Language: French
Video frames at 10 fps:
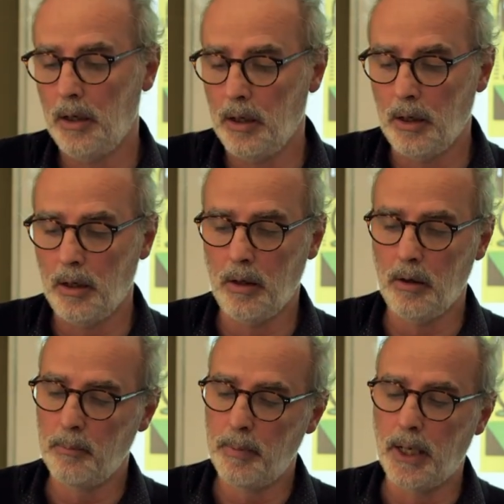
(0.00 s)

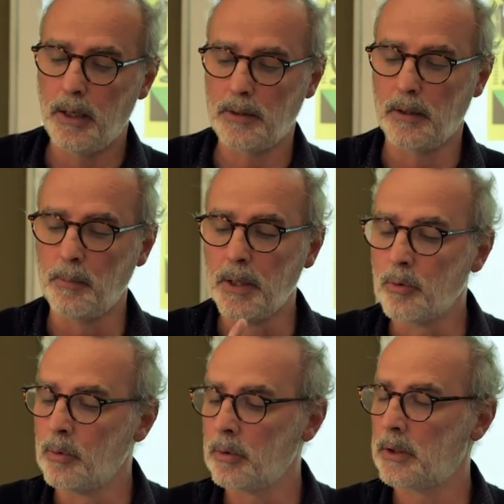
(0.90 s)
ben, cette
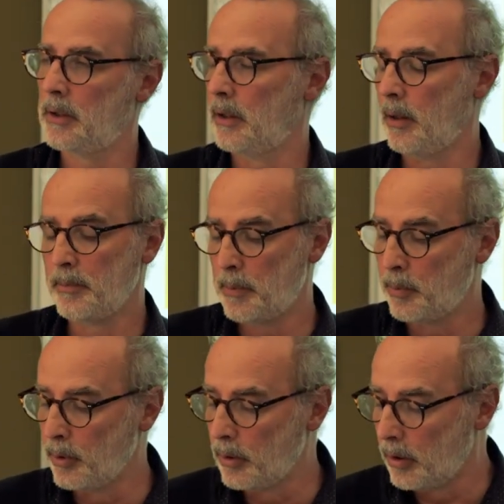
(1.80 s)
maison qui est un petit
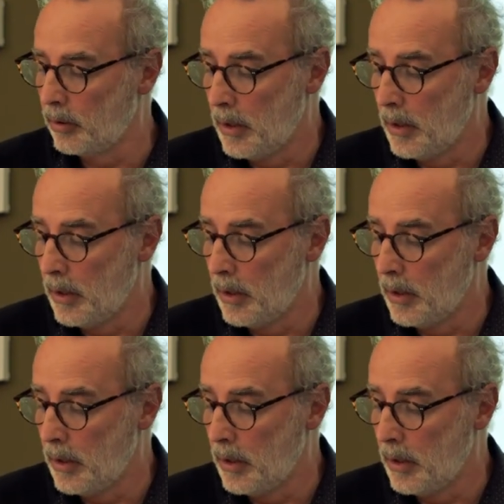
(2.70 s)
peu